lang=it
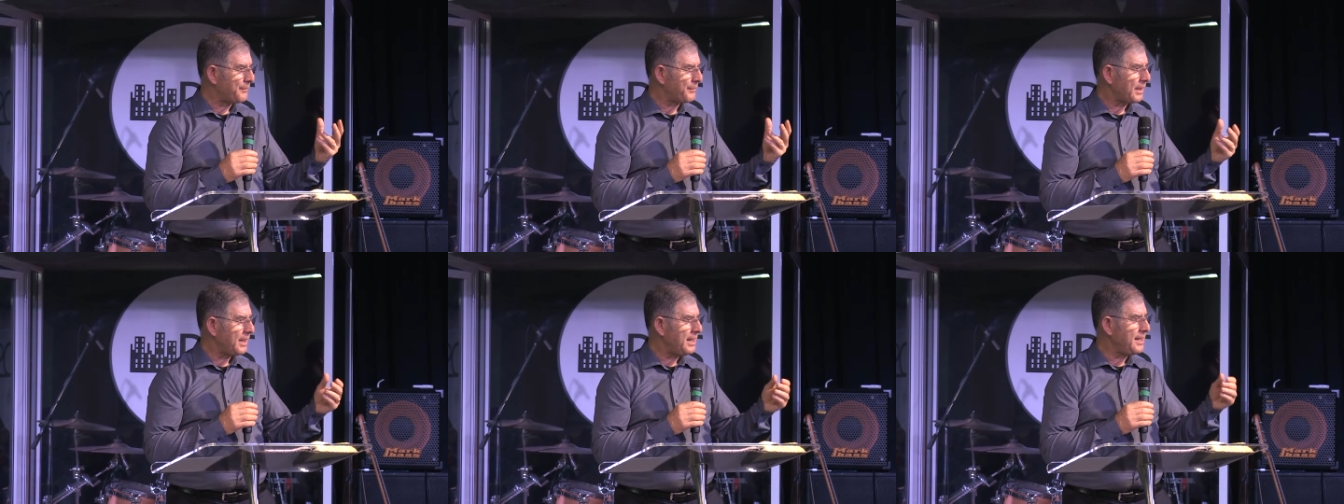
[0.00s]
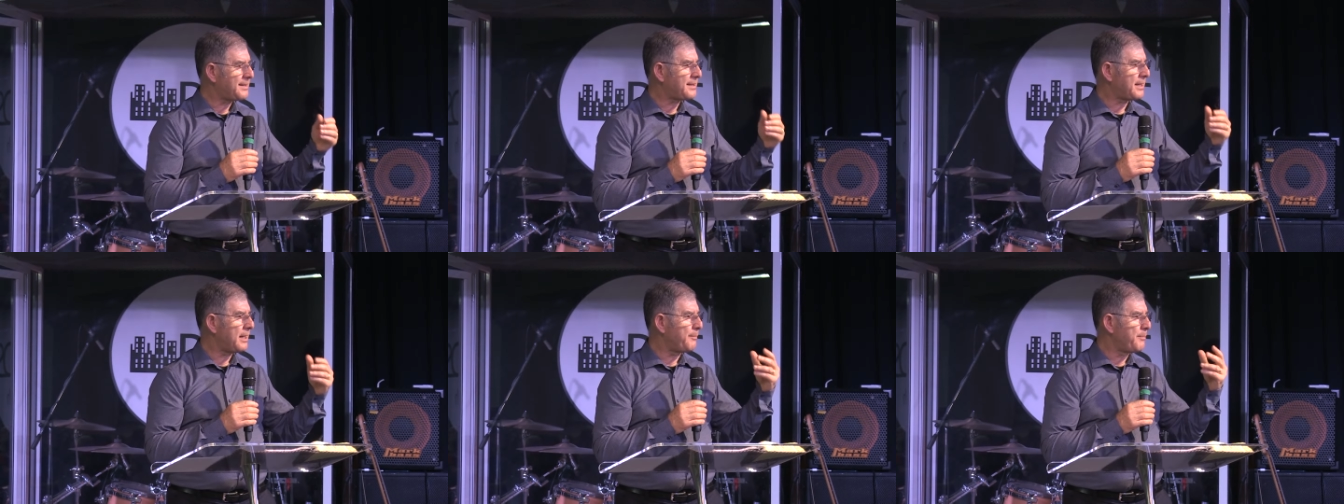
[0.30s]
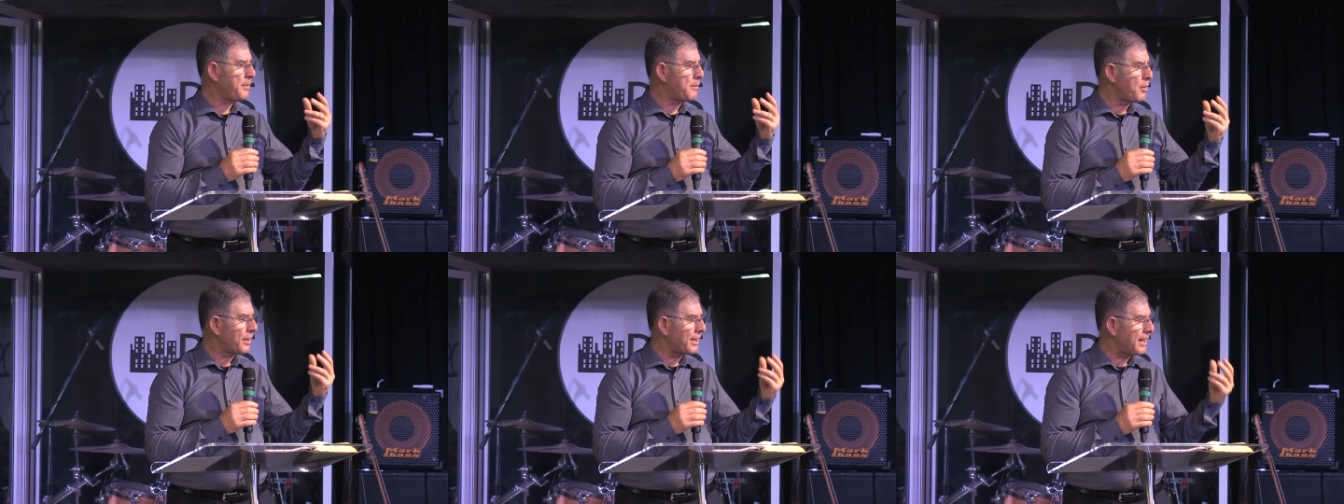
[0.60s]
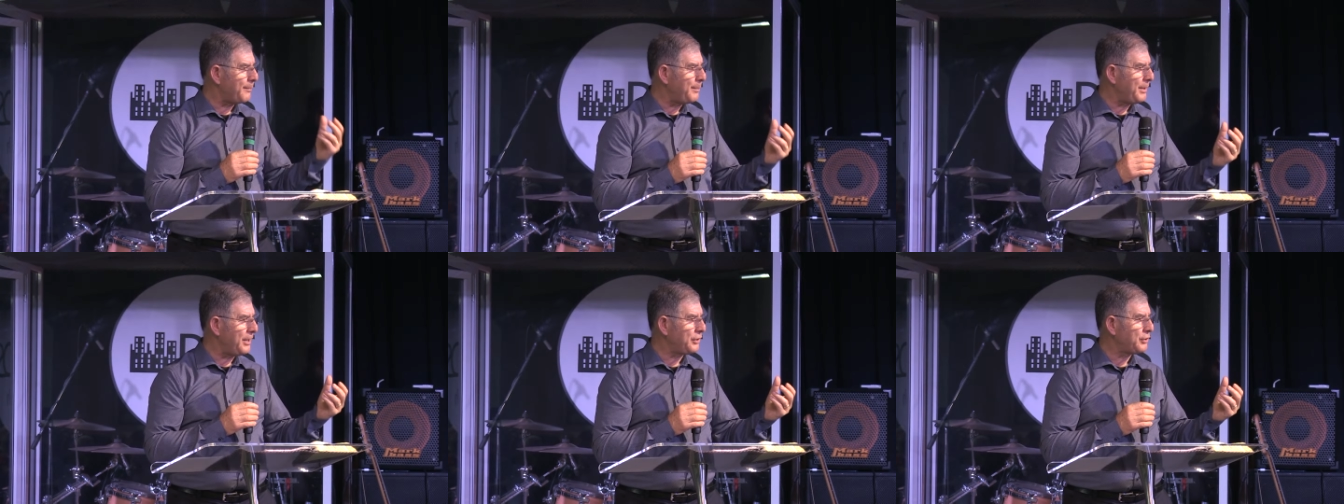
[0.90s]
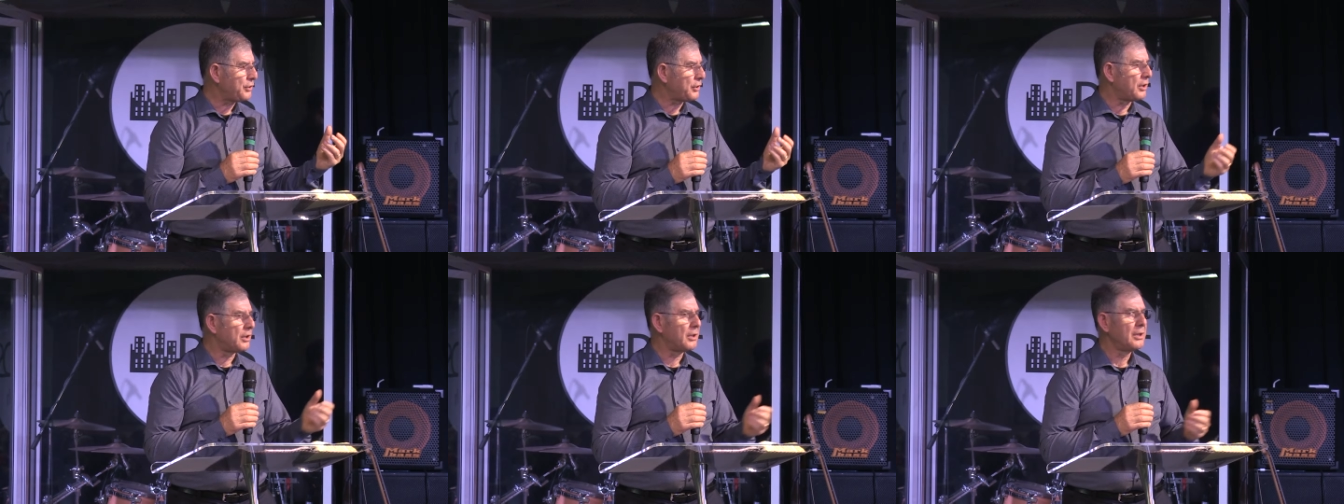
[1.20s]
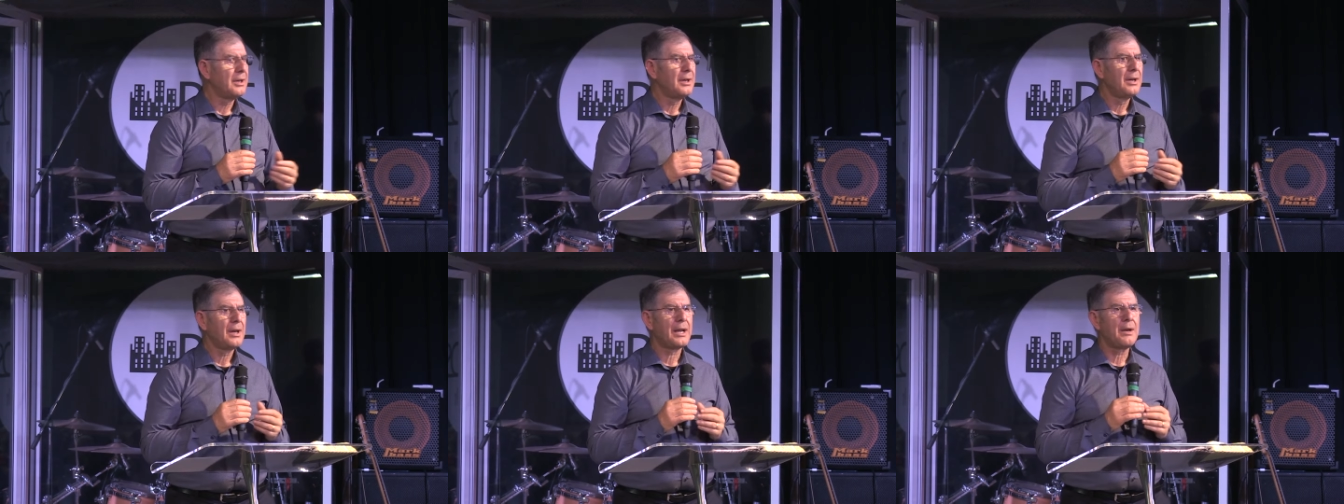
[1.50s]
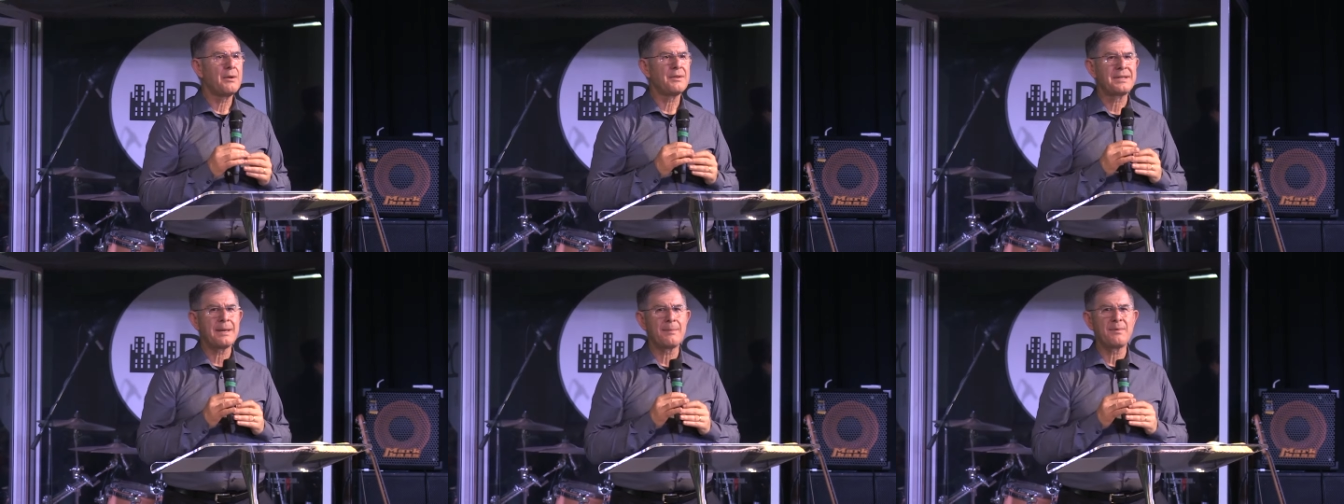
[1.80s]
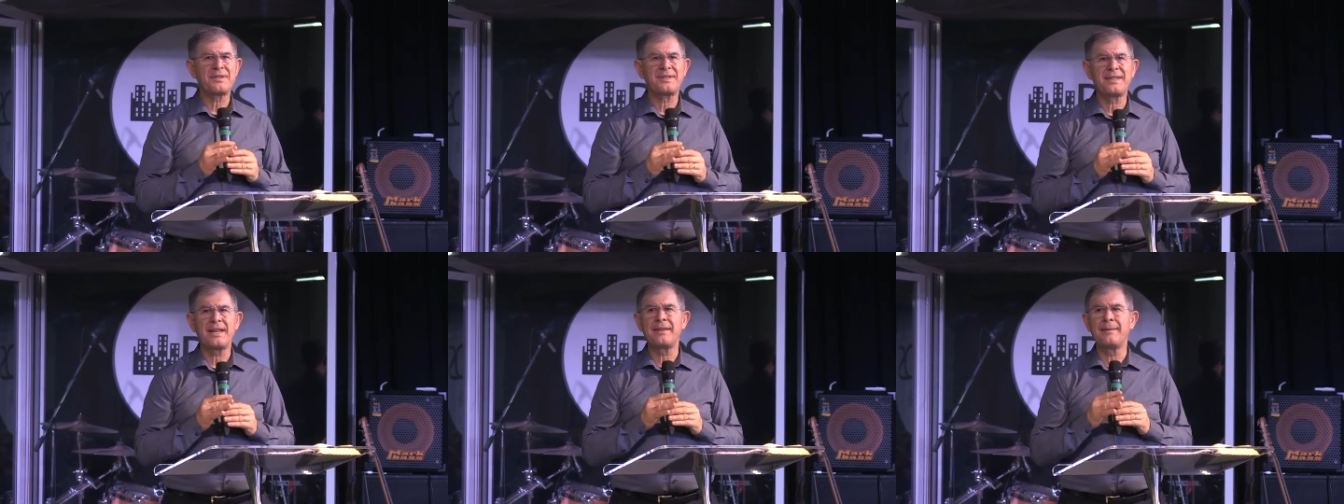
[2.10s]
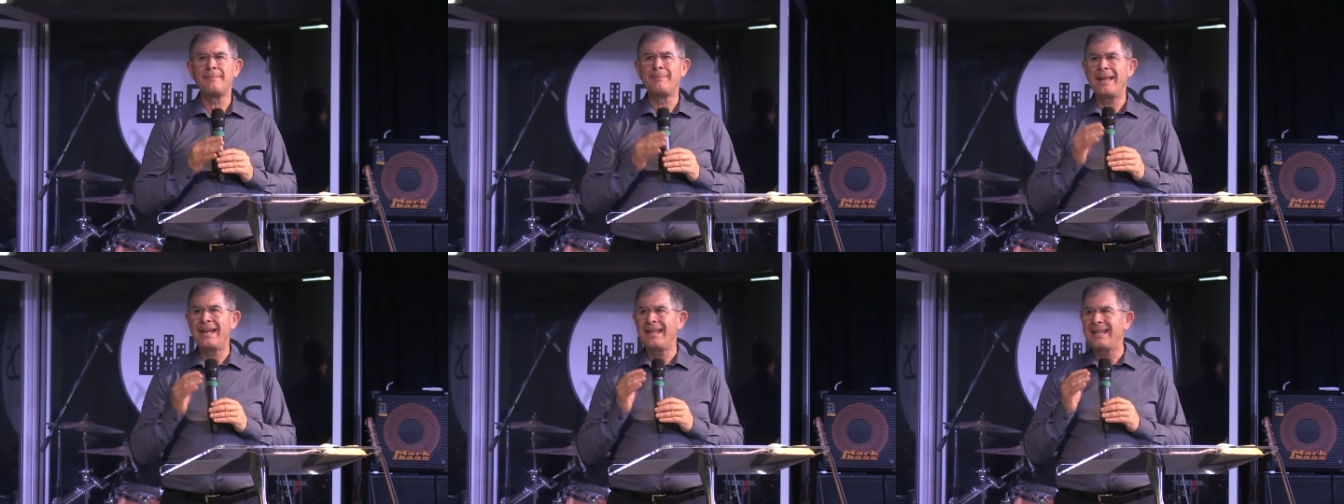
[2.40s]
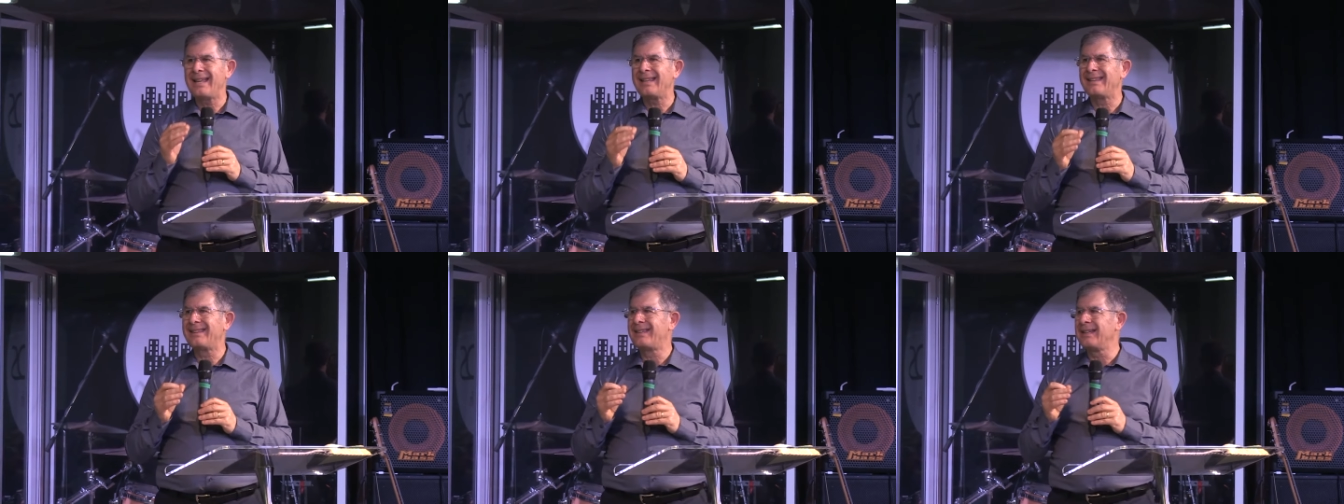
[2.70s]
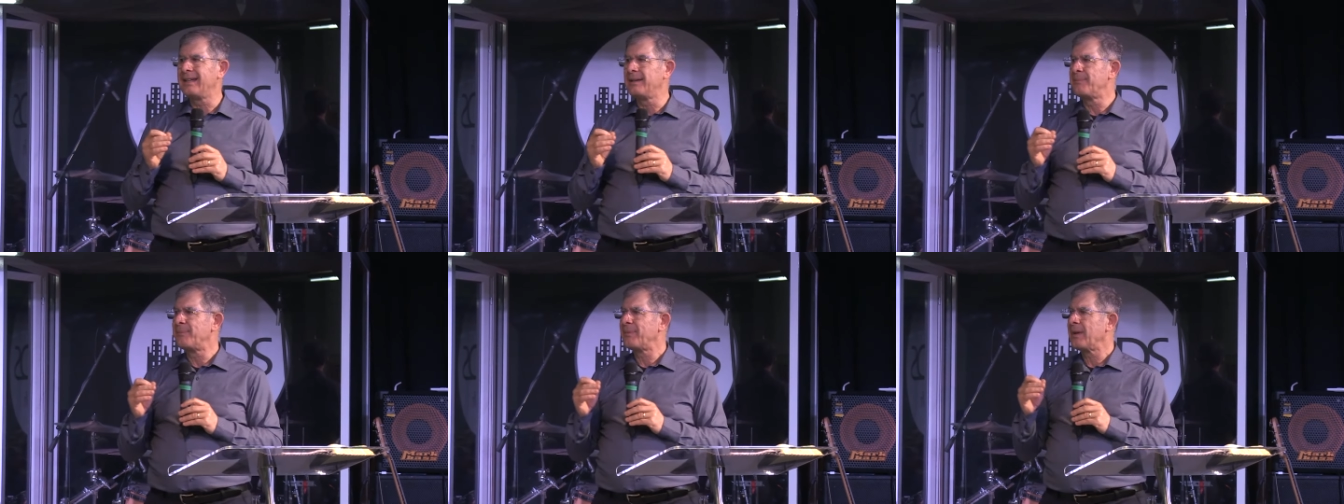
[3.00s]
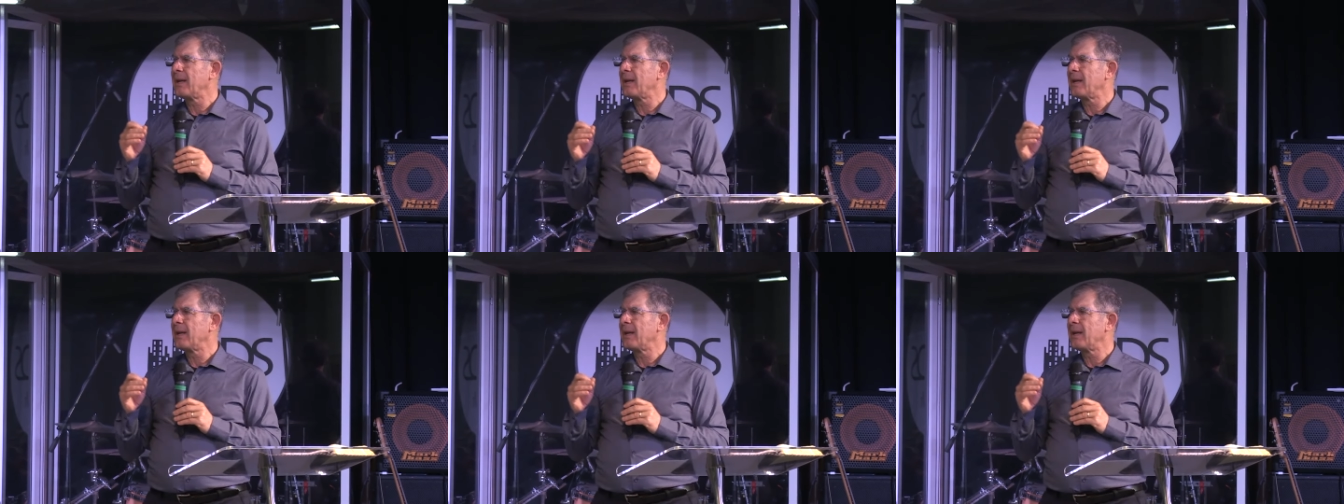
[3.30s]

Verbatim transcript: inizia nel primo capitolo, che noi siamo stati benedetti